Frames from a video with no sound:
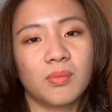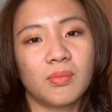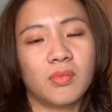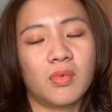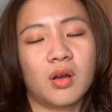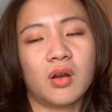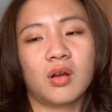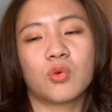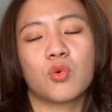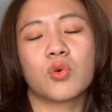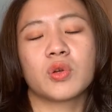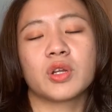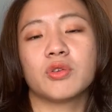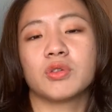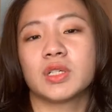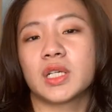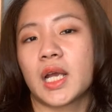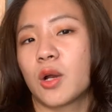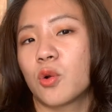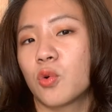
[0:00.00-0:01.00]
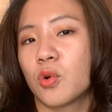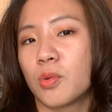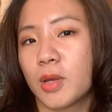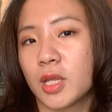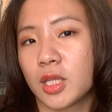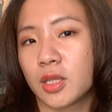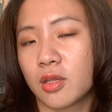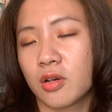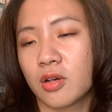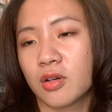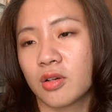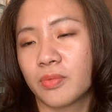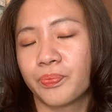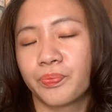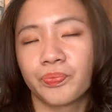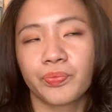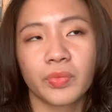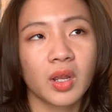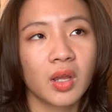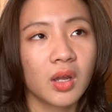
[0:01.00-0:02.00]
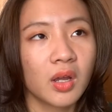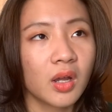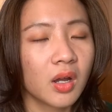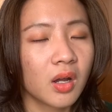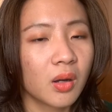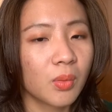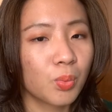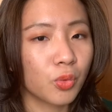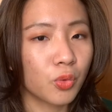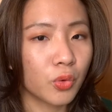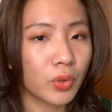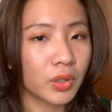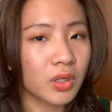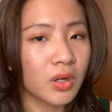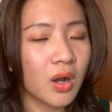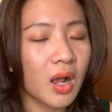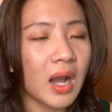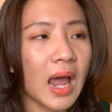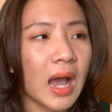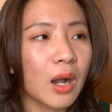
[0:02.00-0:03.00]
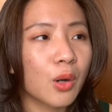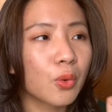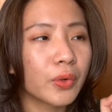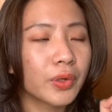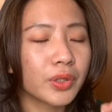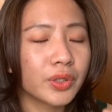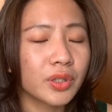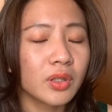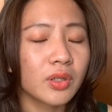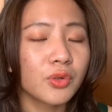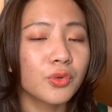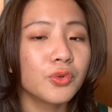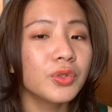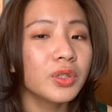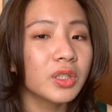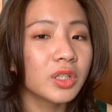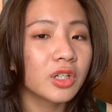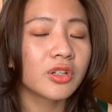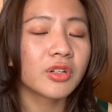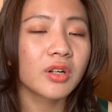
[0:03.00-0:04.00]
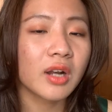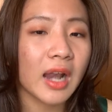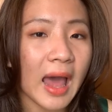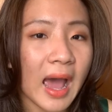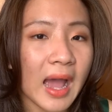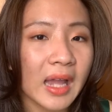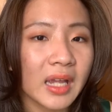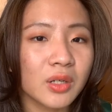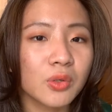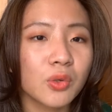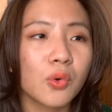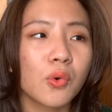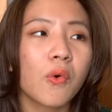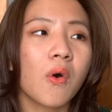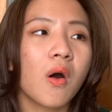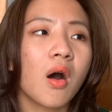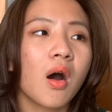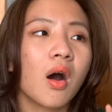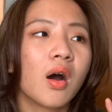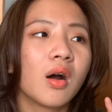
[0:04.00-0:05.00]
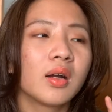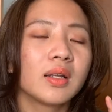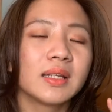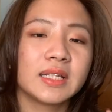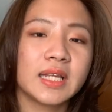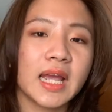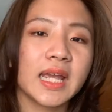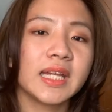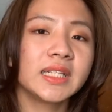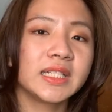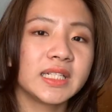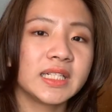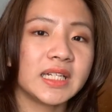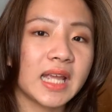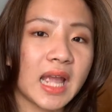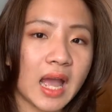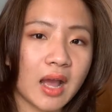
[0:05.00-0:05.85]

và cuộc điều tra cuối bây giờ một cuốn nữa là cuốn Good Girl Lie của J.T.